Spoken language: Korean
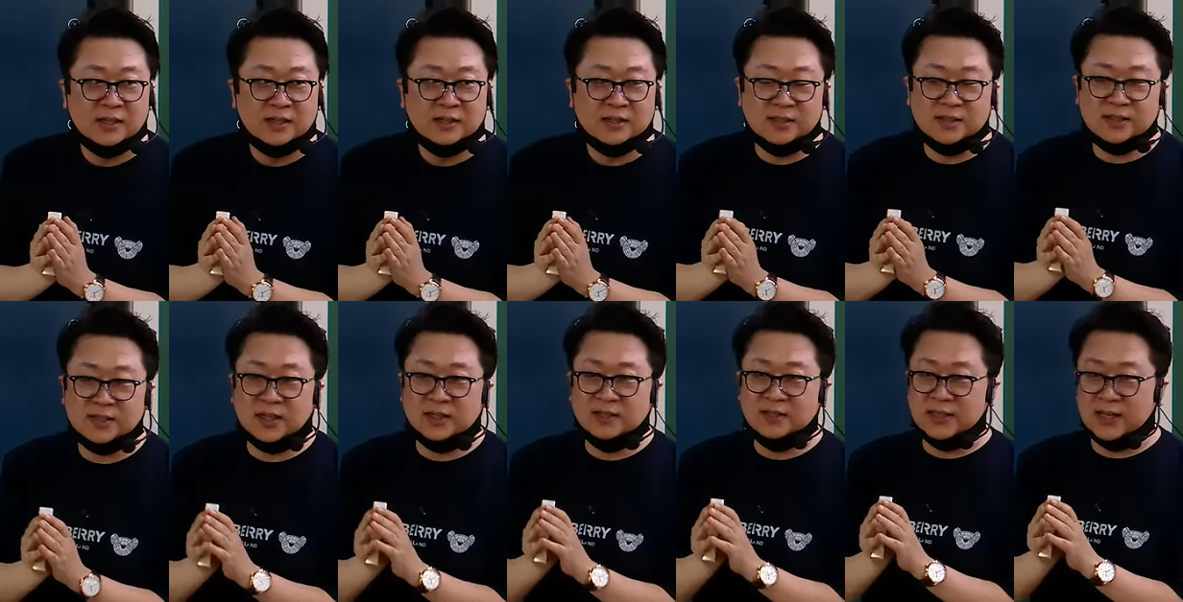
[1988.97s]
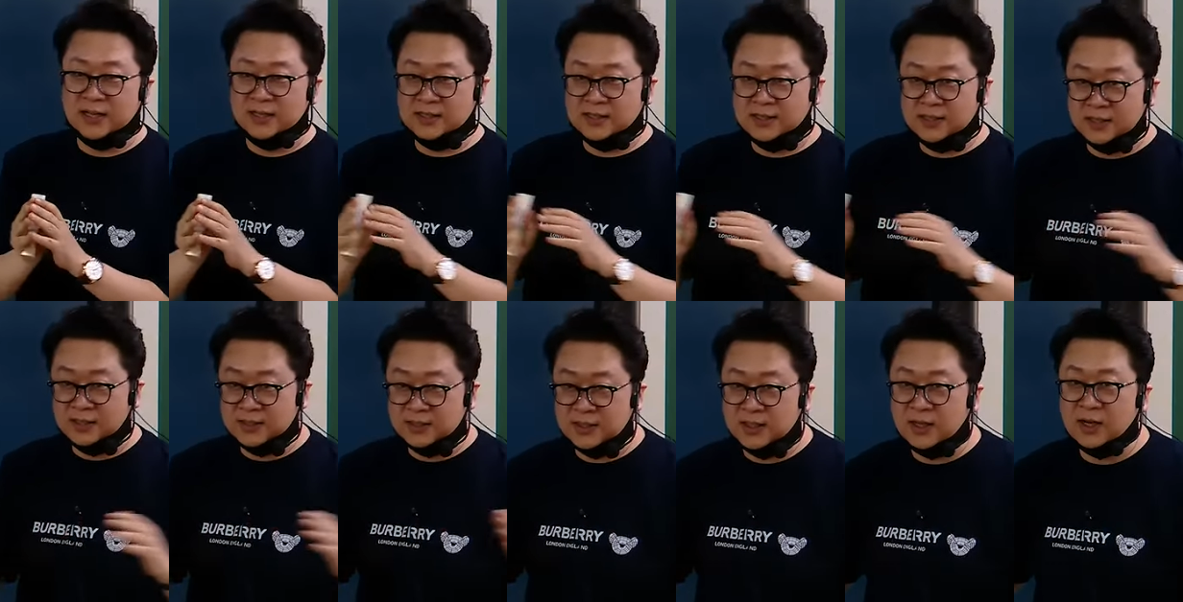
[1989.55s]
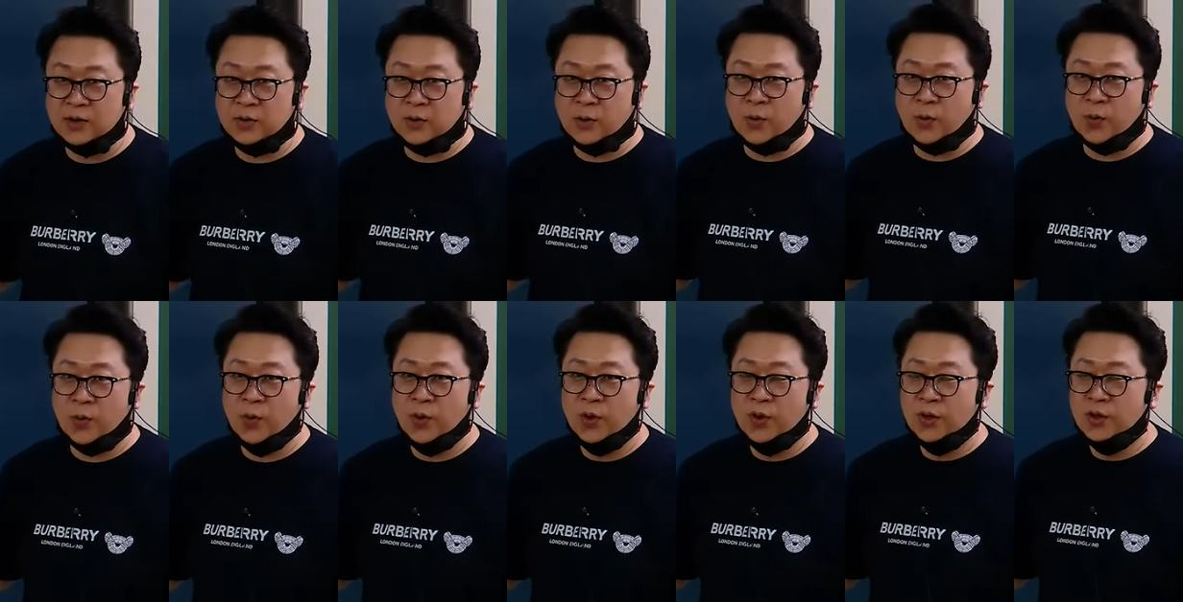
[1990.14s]
그 시간은 다
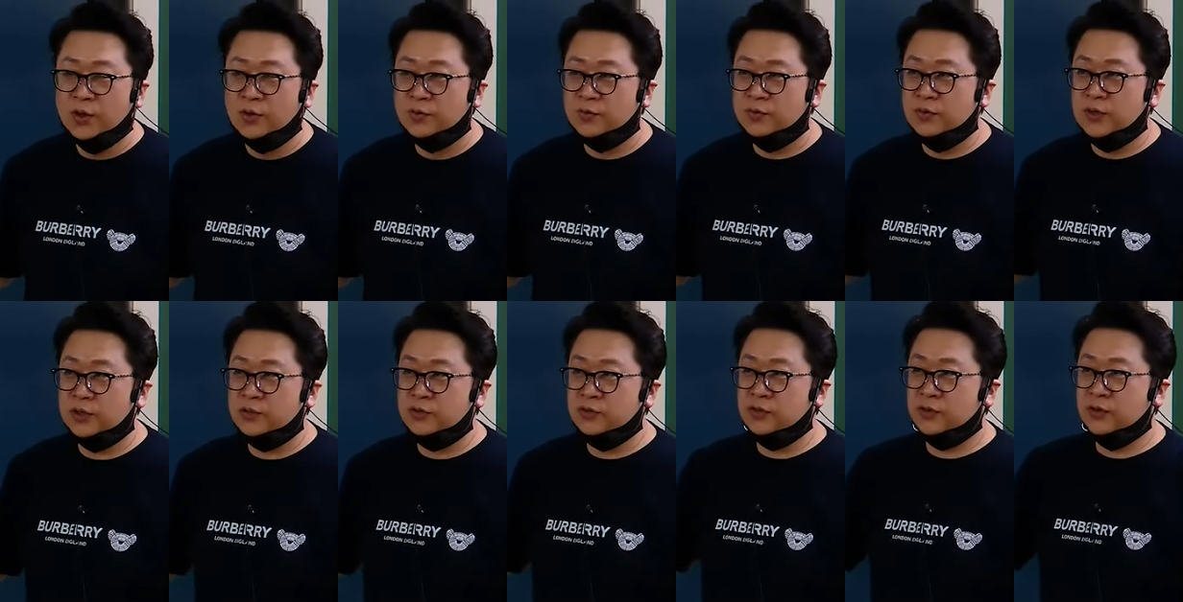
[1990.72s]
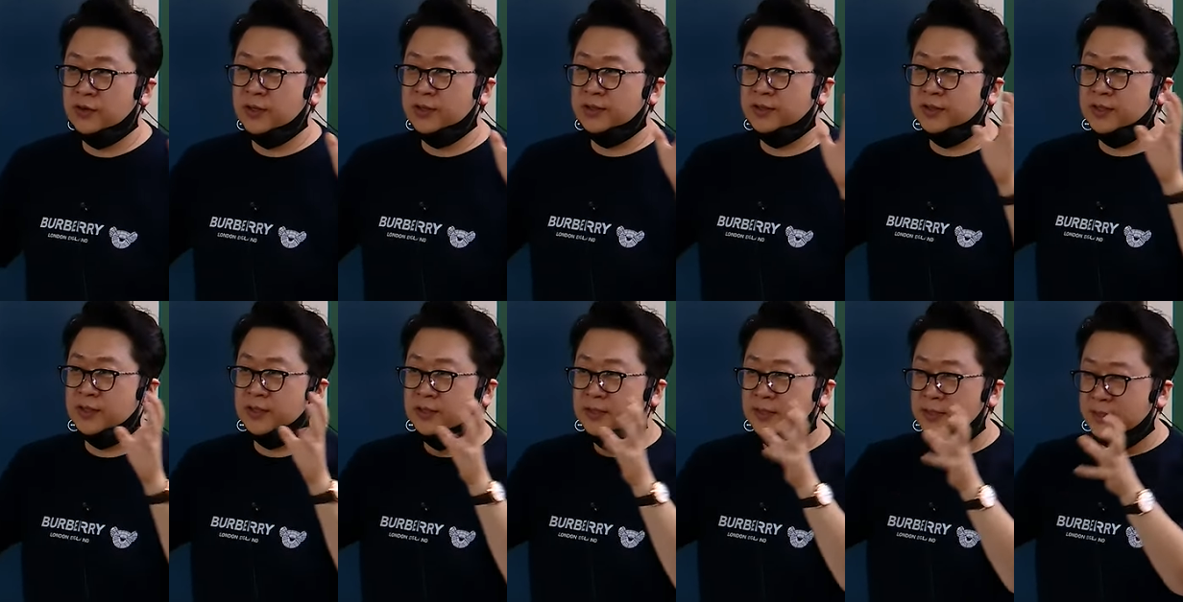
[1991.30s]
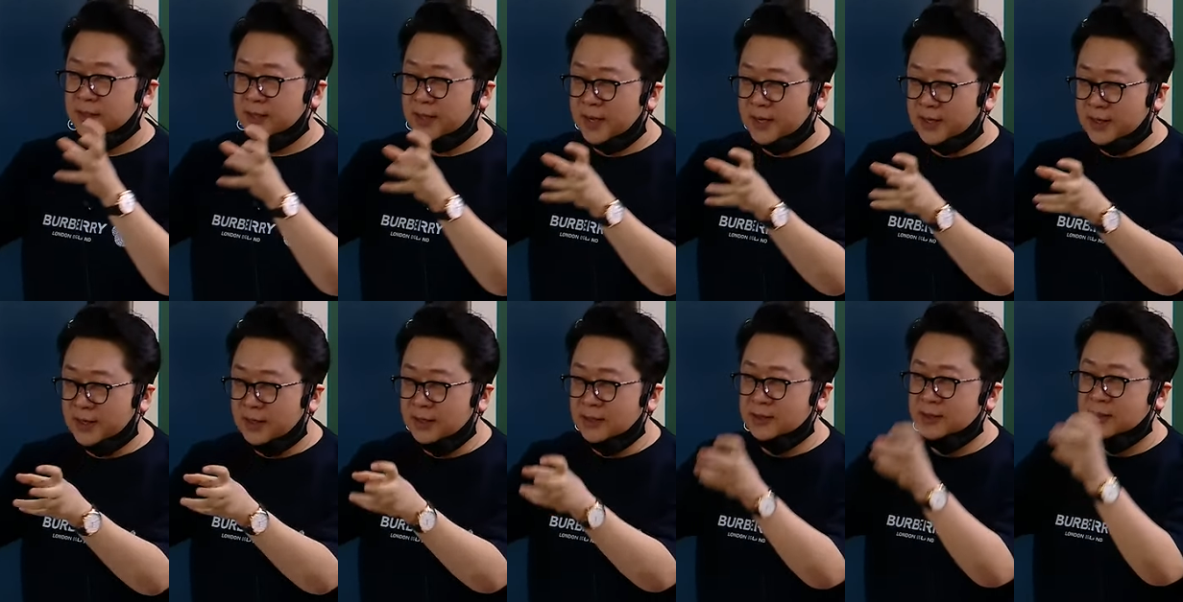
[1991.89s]
지났고 우리 추억에서
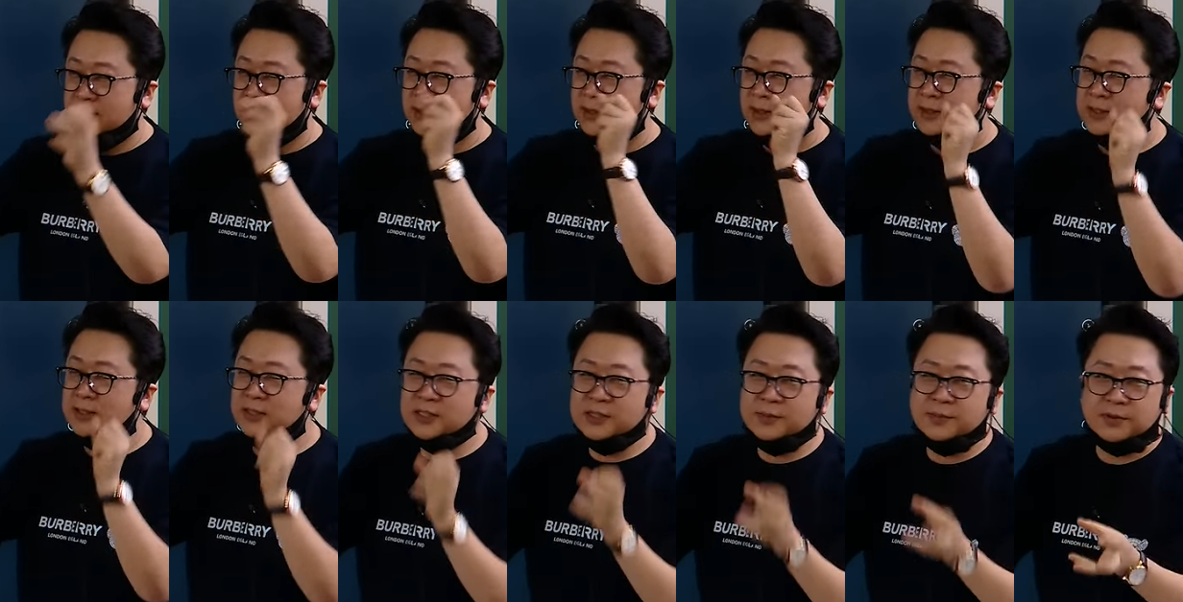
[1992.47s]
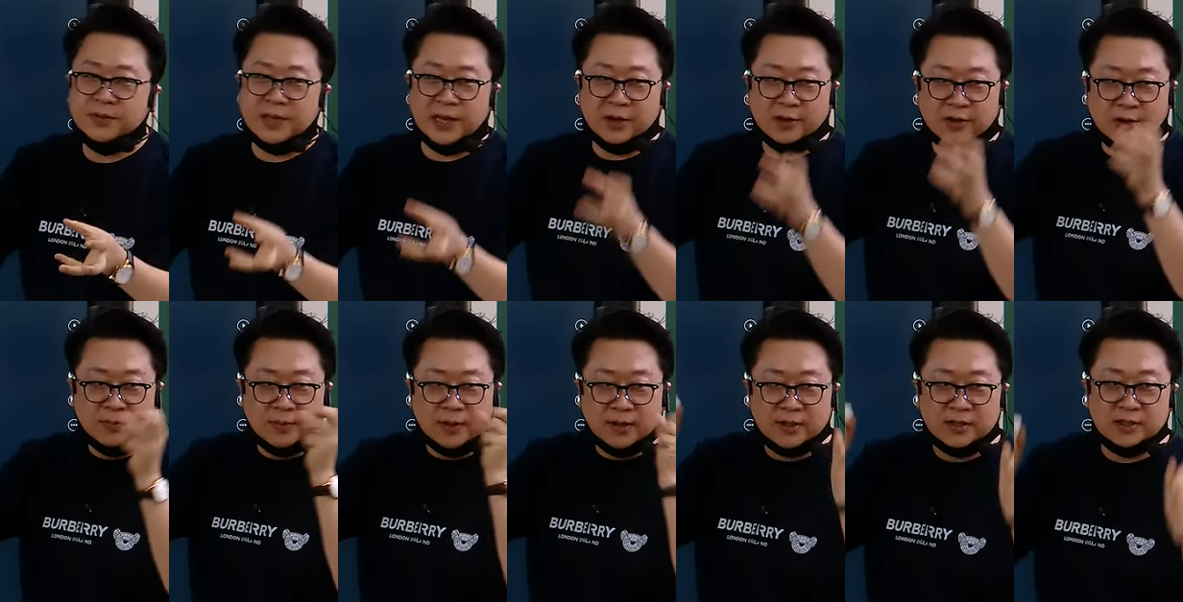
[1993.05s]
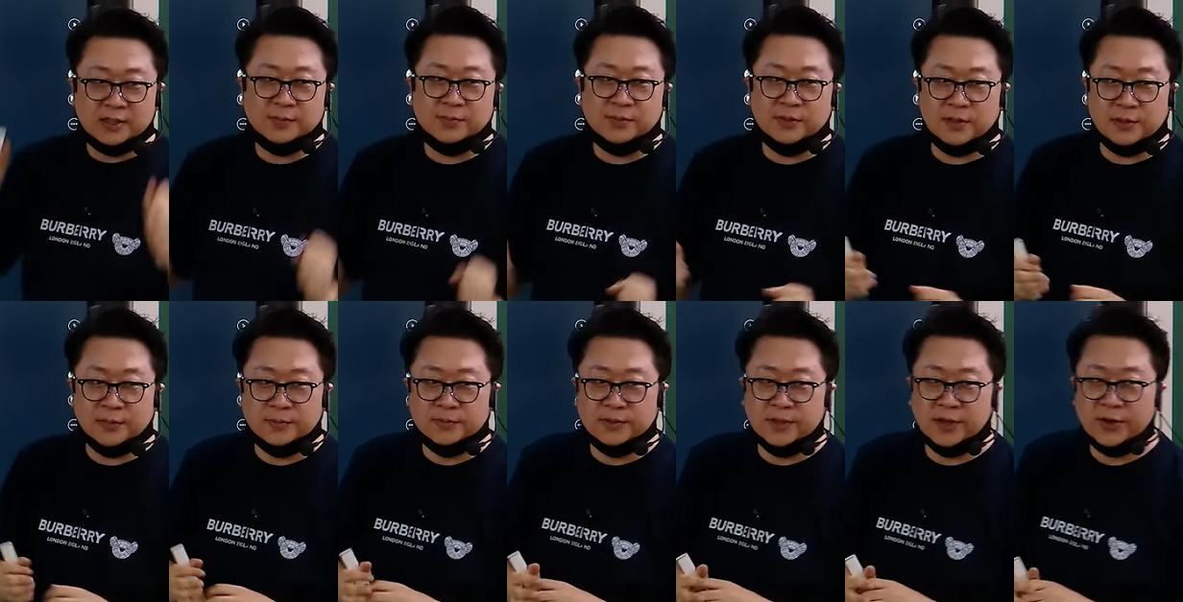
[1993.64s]
약간 끄집어낼 것만
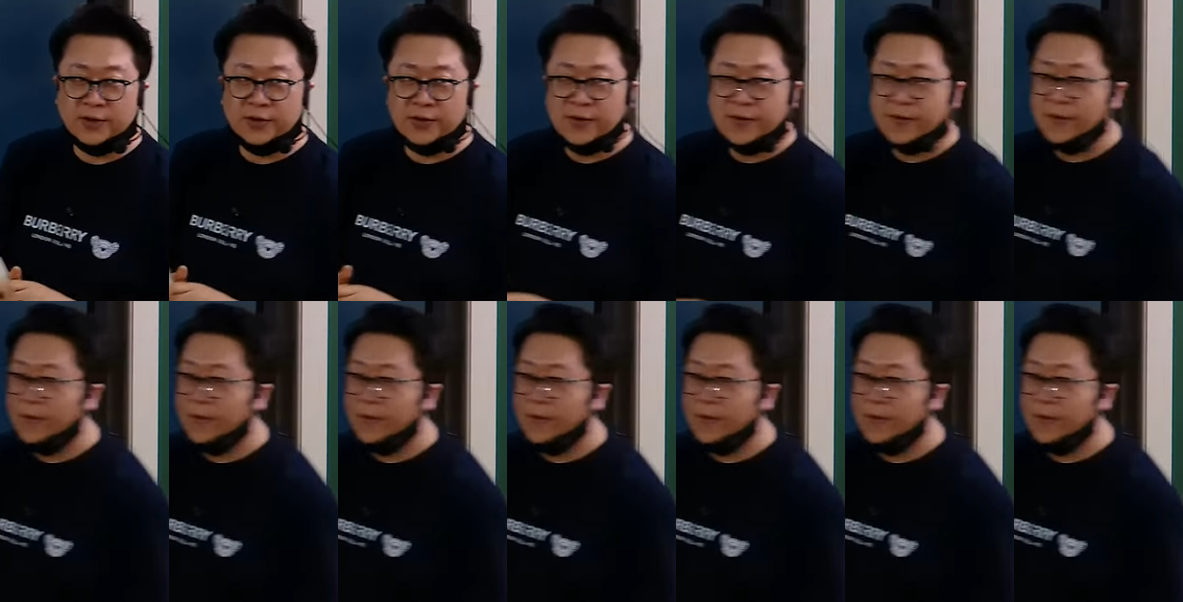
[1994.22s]
끄집어내면 돼요.